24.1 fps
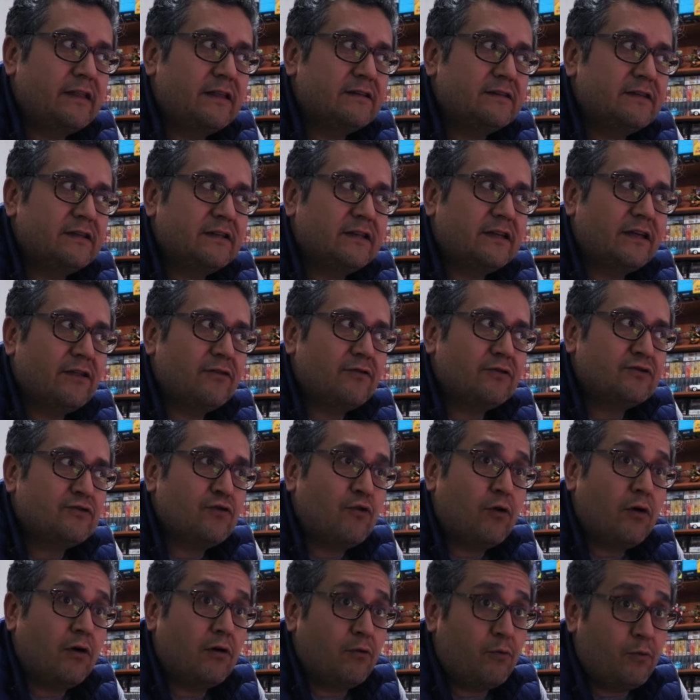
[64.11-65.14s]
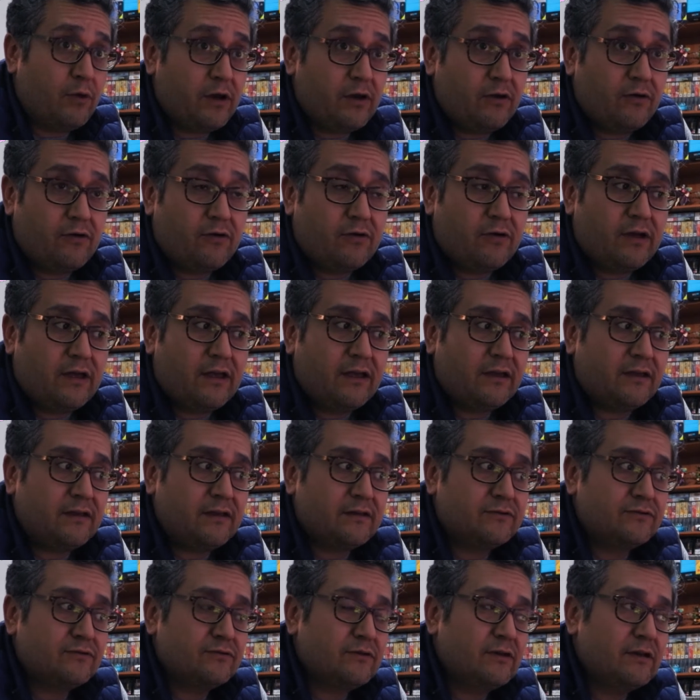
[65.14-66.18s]
decir que no es un juego bueno, en que
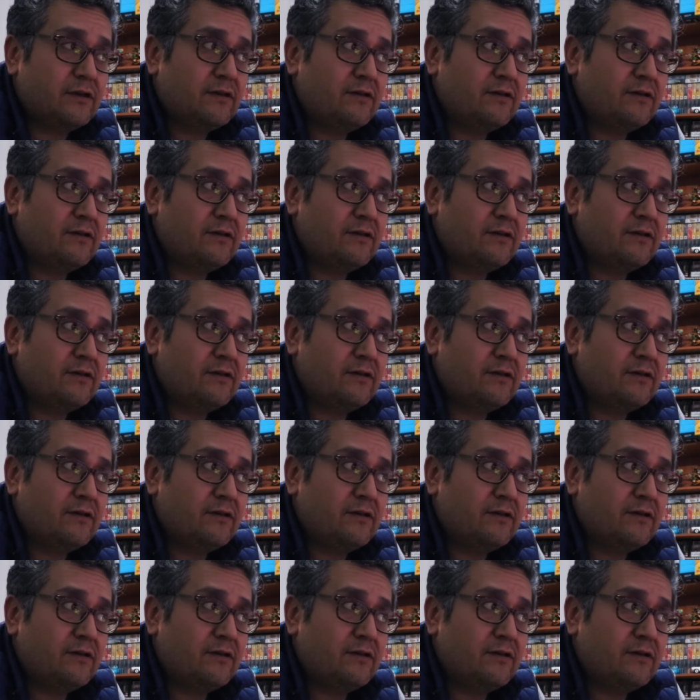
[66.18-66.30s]
es